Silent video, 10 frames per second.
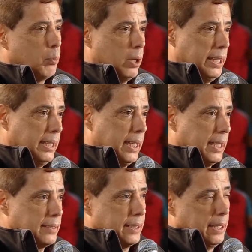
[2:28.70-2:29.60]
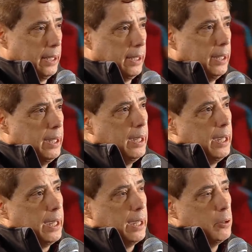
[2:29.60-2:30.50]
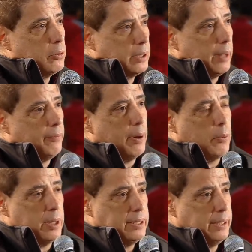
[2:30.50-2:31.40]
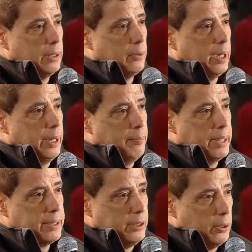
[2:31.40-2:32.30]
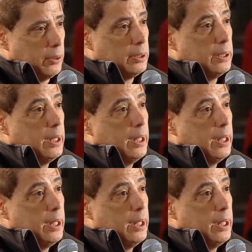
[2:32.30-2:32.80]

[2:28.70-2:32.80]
políticas que, que, no están favoreciendo a la inversión,